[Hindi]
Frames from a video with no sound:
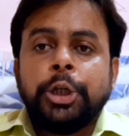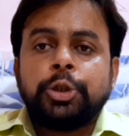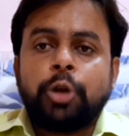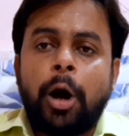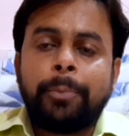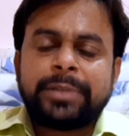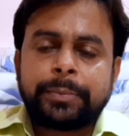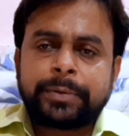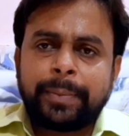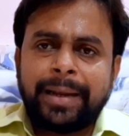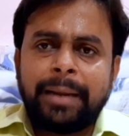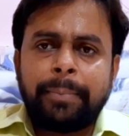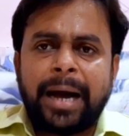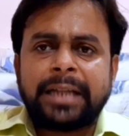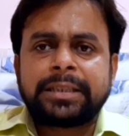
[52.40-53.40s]
तो हम सबसे
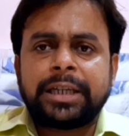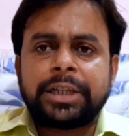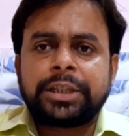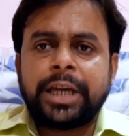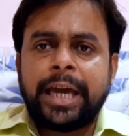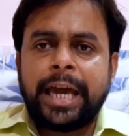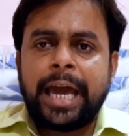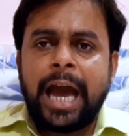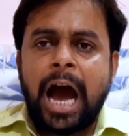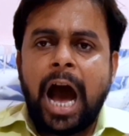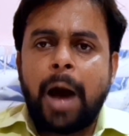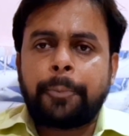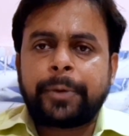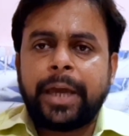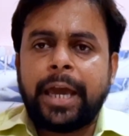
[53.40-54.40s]
पहले बात करते हैं
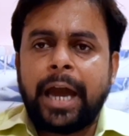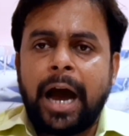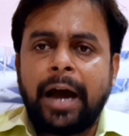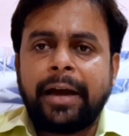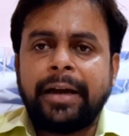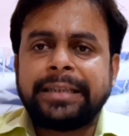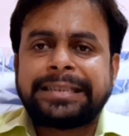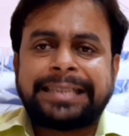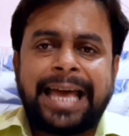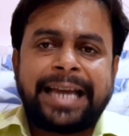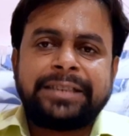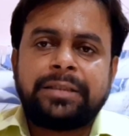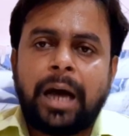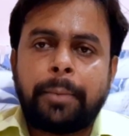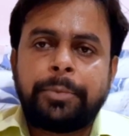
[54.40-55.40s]
आपके अगस्त
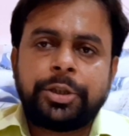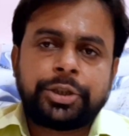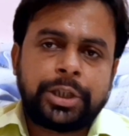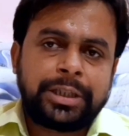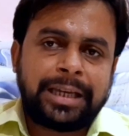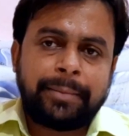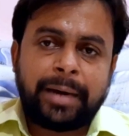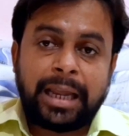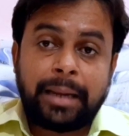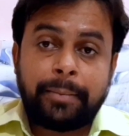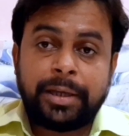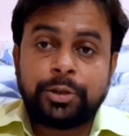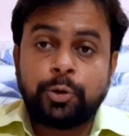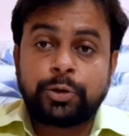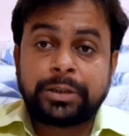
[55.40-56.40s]
एग्जामिनेशन के बारे
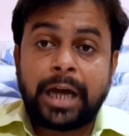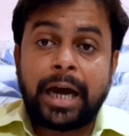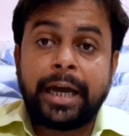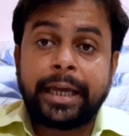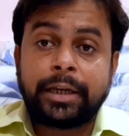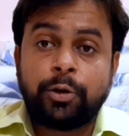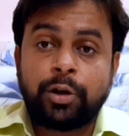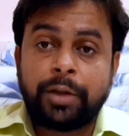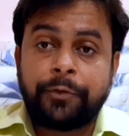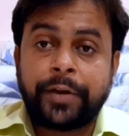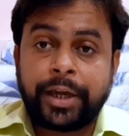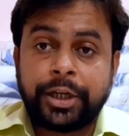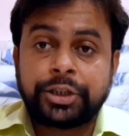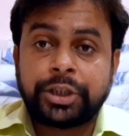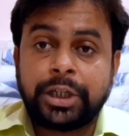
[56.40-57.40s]
में जो इसका एक
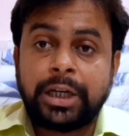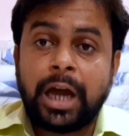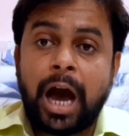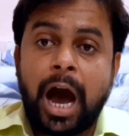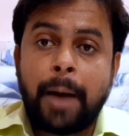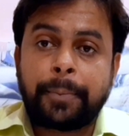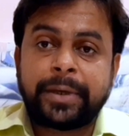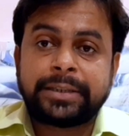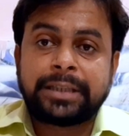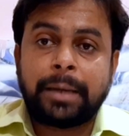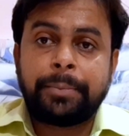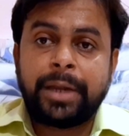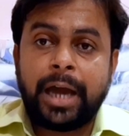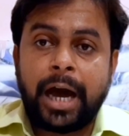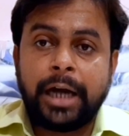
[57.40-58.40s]
नोटिफिकेशन आपके
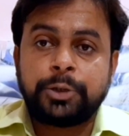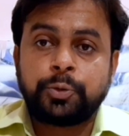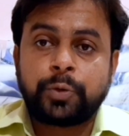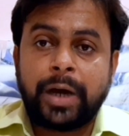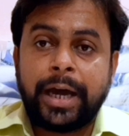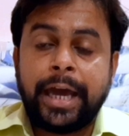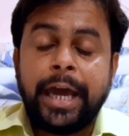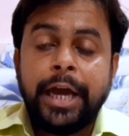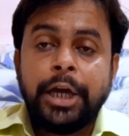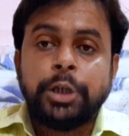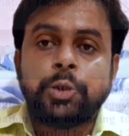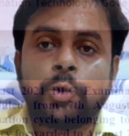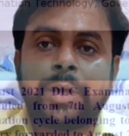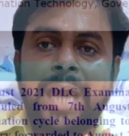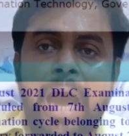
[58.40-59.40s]
सामने आ चुका है जो कि